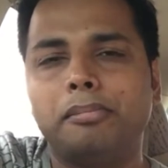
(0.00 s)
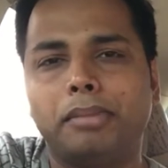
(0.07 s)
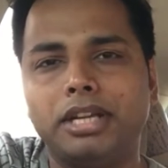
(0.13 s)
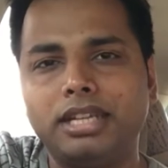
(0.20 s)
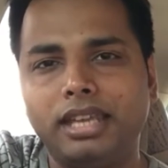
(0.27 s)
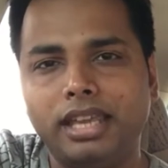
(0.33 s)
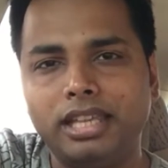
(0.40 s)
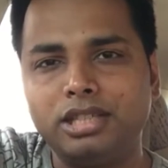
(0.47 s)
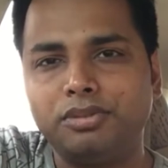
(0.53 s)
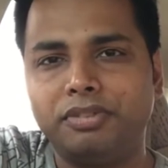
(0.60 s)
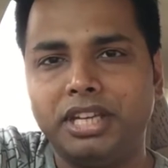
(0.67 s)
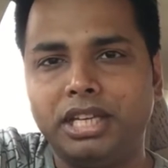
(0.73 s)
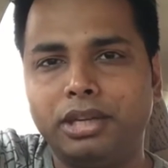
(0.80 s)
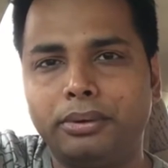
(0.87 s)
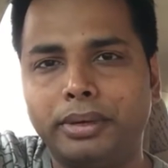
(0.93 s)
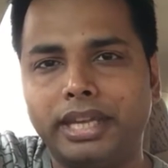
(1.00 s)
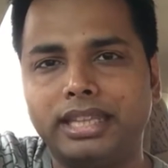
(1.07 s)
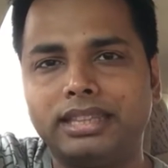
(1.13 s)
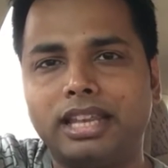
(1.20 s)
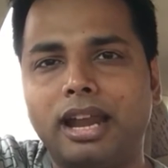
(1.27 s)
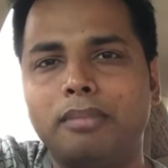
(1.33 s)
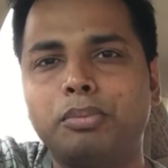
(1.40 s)
बट इस वीडियो के
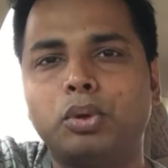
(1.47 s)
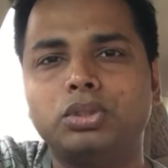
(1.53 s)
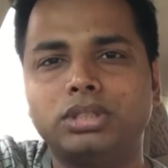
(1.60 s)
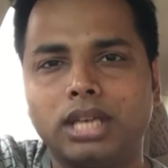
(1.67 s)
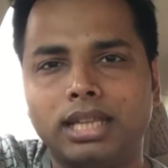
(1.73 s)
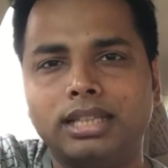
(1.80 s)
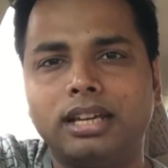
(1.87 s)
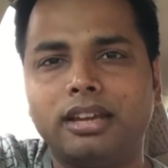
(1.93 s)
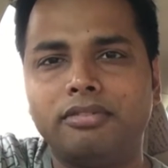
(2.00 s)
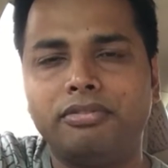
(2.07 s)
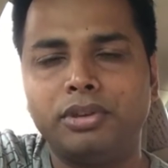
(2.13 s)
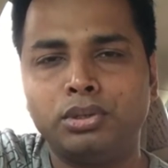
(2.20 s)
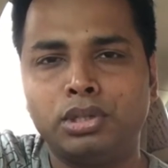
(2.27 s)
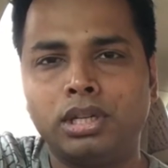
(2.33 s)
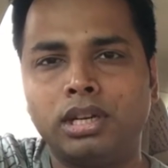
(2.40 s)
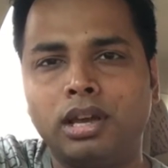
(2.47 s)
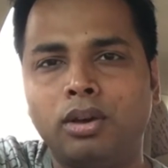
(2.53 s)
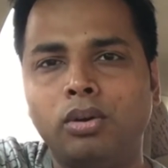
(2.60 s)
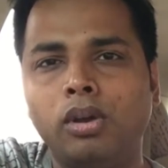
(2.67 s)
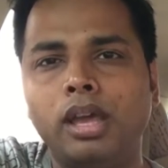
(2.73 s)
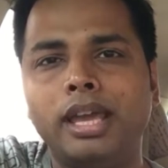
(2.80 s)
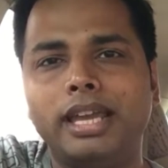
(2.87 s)
अंदर आपको ज़्यादा कन्फ्यूजन ना
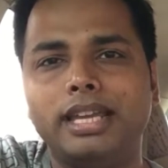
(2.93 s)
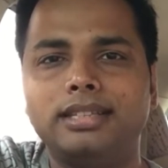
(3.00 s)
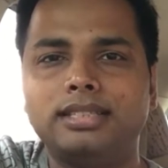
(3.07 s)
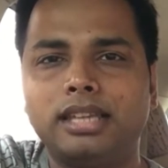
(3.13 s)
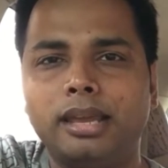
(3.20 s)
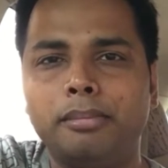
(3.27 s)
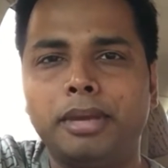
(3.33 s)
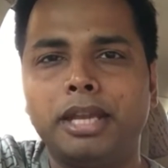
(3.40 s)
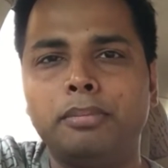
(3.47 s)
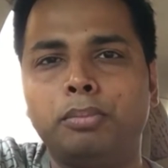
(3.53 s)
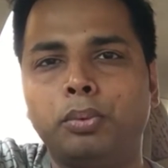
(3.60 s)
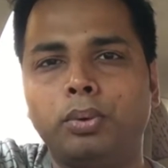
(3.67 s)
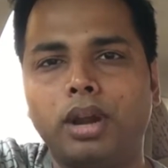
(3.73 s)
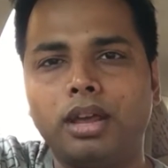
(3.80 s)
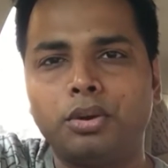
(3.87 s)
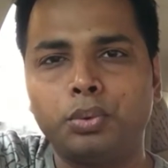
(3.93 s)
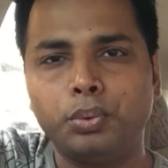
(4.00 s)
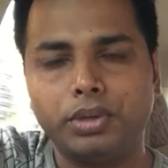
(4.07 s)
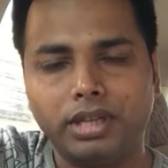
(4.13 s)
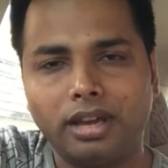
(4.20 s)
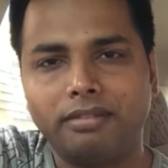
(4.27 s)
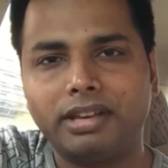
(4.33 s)
हो इसलिए मैंने पूरा
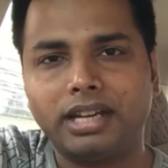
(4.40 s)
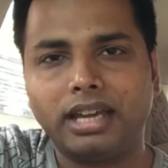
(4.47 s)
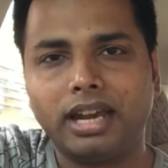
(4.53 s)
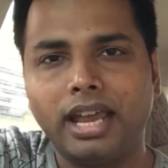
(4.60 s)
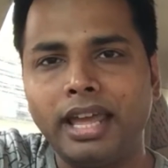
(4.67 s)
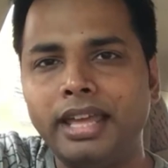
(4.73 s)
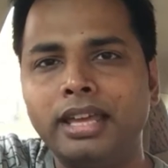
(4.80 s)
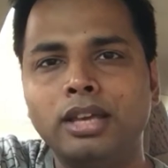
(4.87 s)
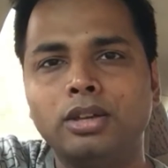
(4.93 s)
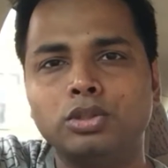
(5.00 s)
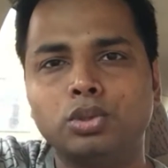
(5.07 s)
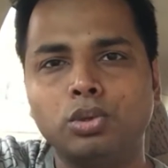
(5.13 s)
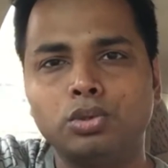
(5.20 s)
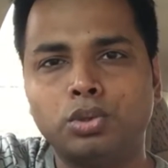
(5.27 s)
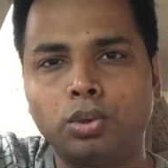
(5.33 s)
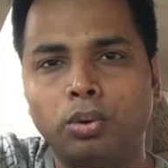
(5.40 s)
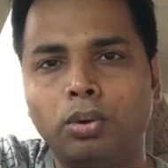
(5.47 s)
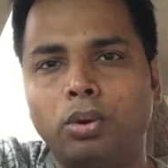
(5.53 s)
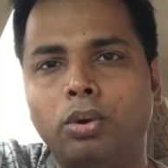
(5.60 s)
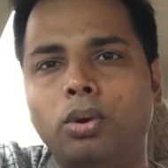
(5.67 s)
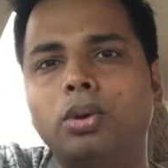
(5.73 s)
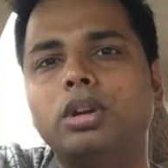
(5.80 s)
रूट कवर करा है सो जो
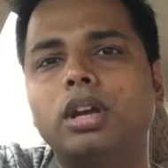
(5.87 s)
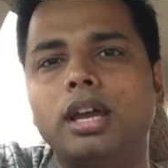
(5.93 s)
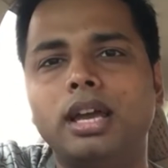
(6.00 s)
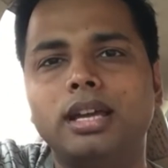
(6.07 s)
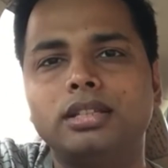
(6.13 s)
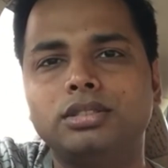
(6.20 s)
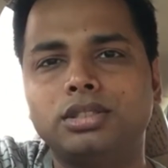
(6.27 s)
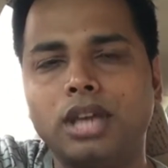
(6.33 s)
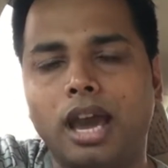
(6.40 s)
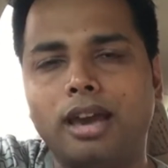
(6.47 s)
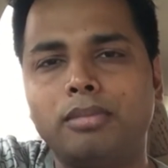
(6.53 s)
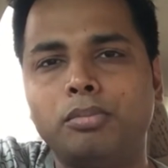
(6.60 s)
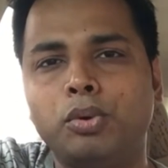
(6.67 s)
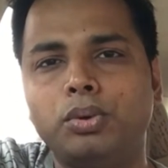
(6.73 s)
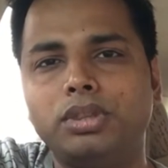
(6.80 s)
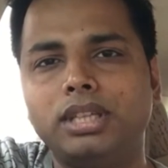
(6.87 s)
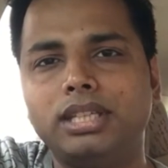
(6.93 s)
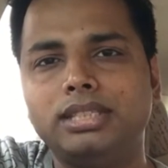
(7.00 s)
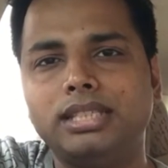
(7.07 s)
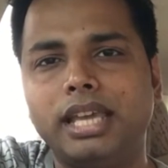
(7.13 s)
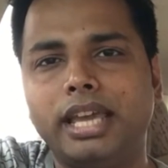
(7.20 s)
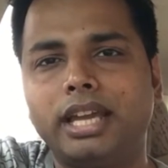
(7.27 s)
लोग चार
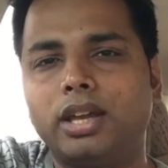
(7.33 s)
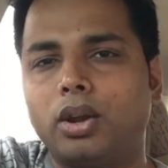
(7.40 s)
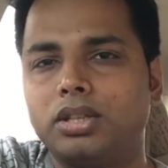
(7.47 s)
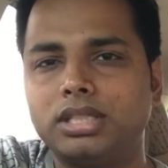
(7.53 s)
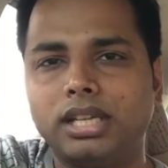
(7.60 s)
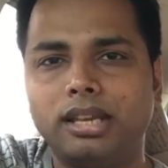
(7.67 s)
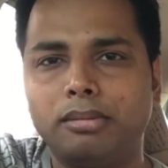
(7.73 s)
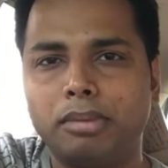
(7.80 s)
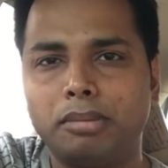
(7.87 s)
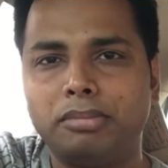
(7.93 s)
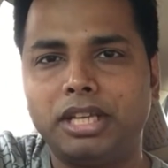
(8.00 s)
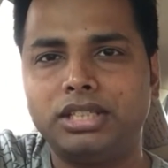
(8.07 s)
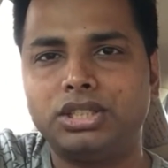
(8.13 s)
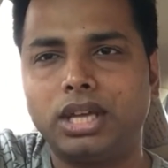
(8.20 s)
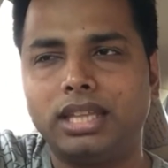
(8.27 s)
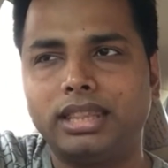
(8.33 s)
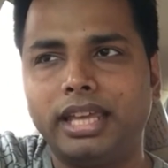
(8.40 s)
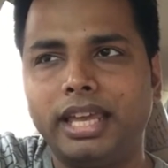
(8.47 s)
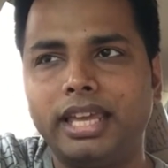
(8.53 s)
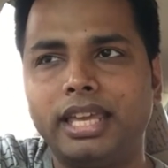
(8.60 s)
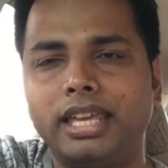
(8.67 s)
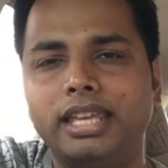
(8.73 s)
मूर्ति से क्रॉसिंग रिपब्लिक जाते
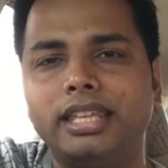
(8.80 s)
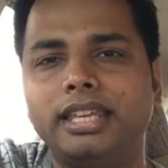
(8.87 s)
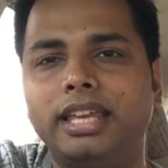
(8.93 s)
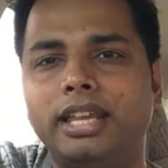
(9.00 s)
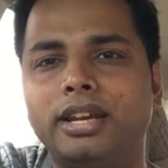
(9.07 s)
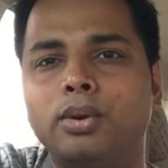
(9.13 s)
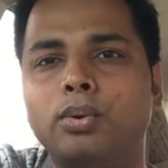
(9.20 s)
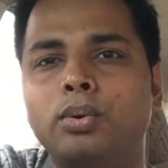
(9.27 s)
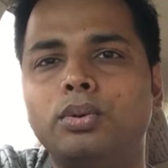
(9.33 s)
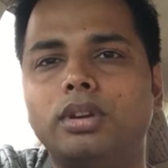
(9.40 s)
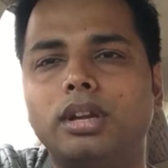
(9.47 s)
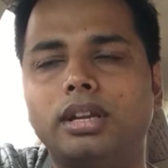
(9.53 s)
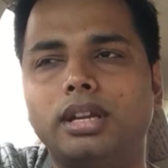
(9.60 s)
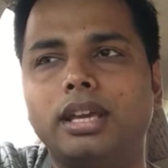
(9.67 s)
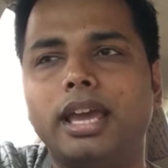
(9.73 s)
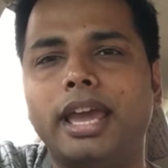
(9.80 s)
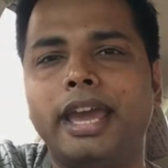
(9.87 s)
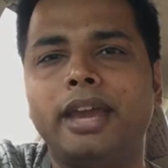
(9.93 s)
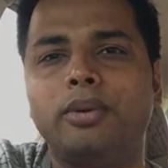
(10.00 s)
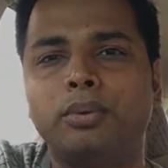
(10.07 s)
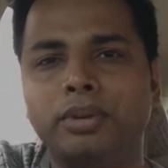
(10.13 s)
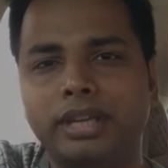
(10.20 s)
हैं ये रूट
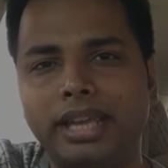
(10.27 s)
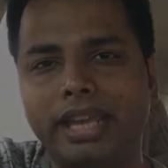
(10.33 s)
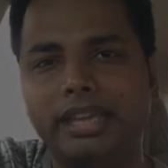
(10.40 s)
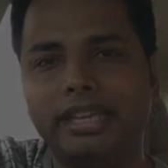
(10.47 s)
है उनके